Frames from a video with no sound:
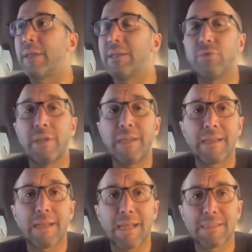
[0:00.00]
e devo dire che
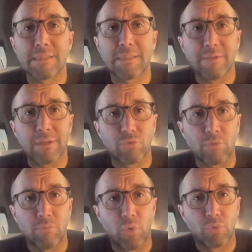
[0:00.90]
i ragazzi si
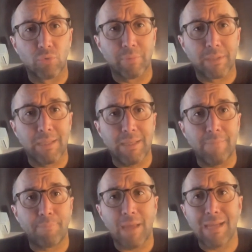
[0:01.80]
divertono molto
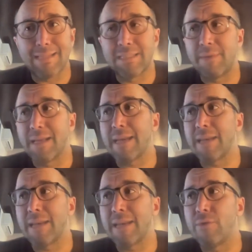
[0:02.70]
perché anche se
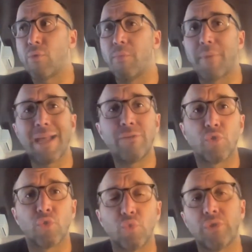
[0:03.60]
magari non
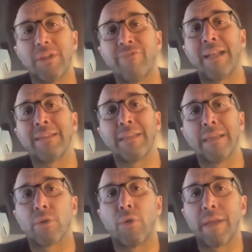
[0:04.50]
comprendono tutti i fatti di
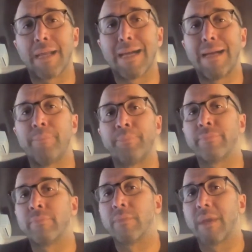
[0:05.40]
cronaca
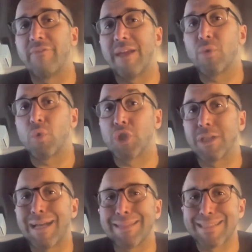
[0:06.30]
che vengono
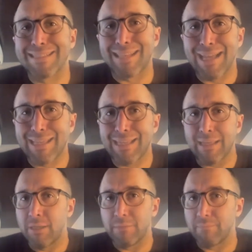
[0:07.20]
citati senza
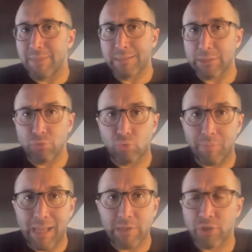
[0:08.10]
neanche metterli sotto
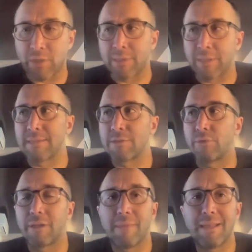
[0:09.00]
pancia, perché sono
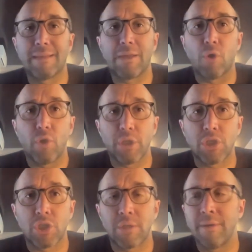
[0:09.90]
talmente
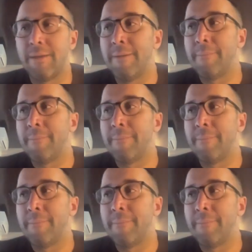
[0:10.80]
iconici